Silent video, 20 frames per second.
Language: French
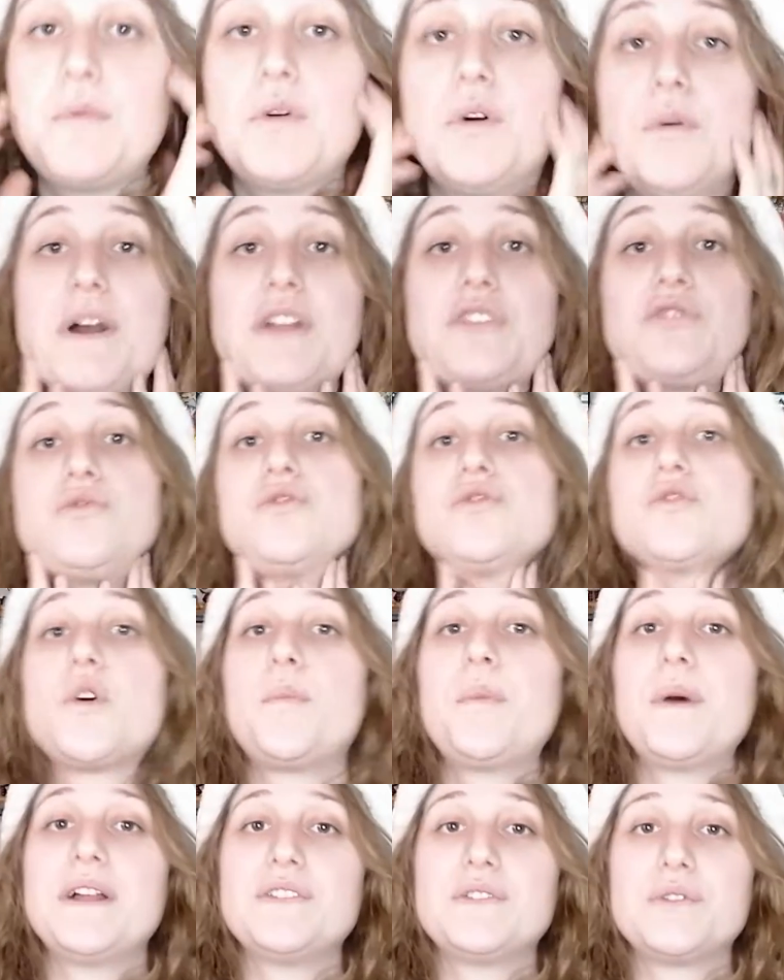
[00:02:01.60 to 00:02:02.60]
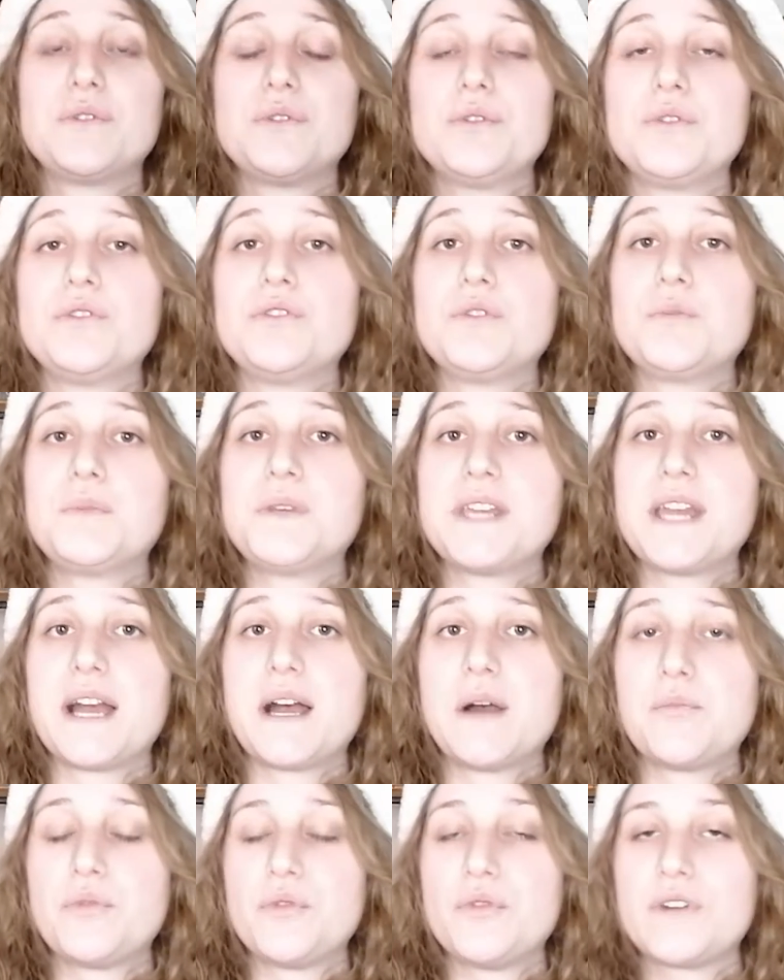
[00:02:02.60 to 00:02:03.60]
Bon, bah toujours pas de, pierre
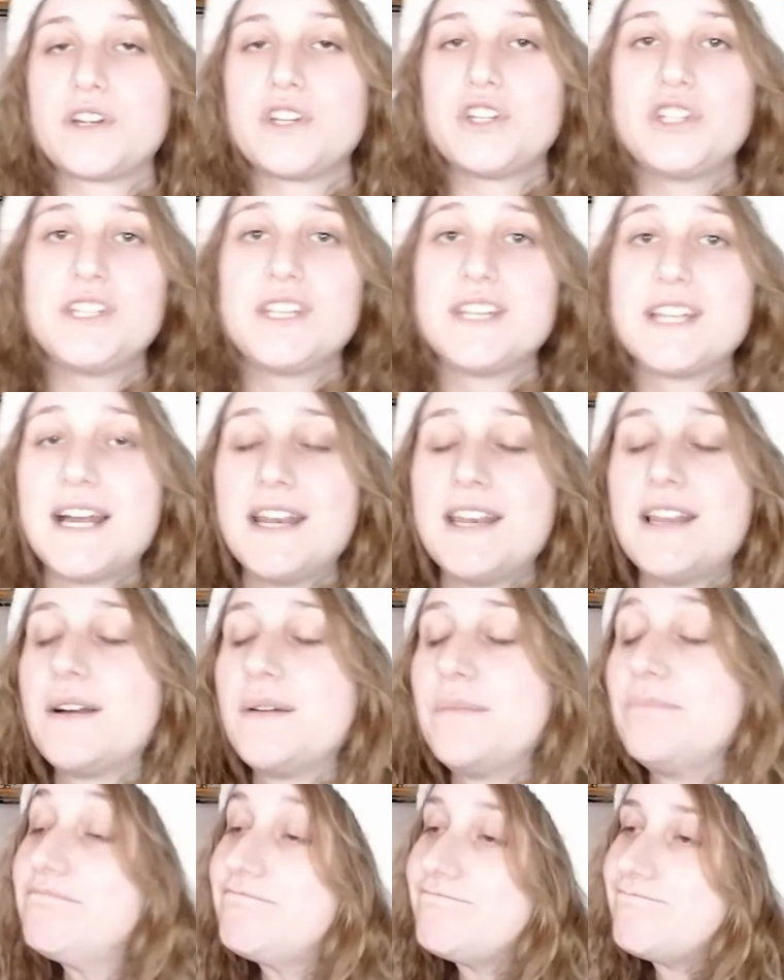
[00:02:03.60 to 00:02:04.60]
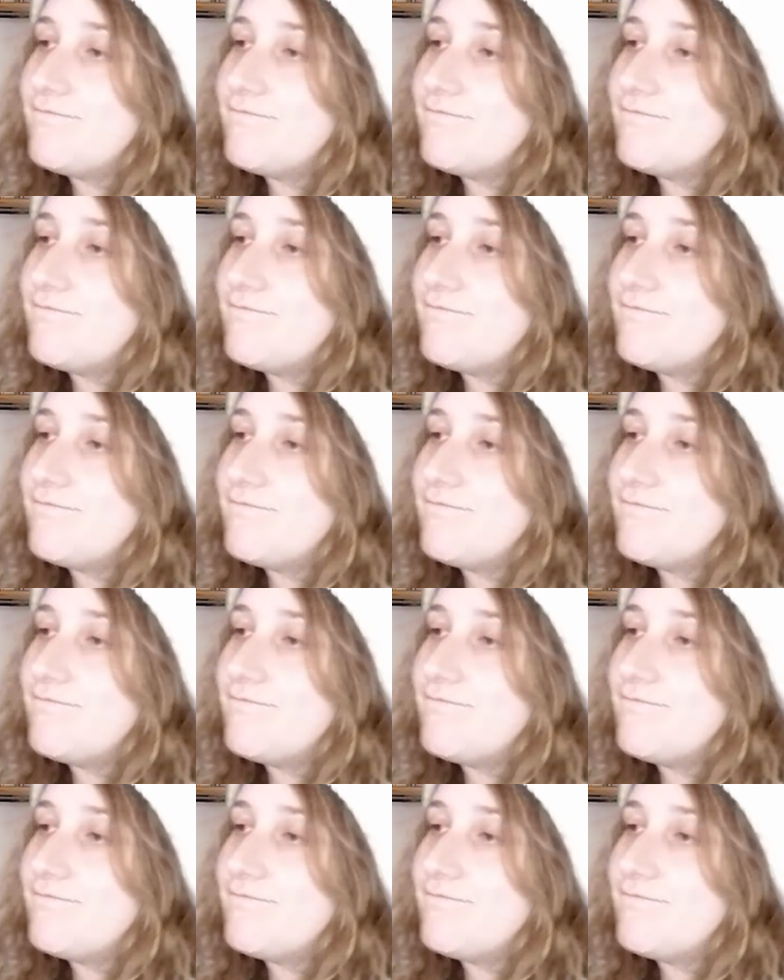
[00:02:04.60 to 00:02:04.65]
un peu originale. Hein.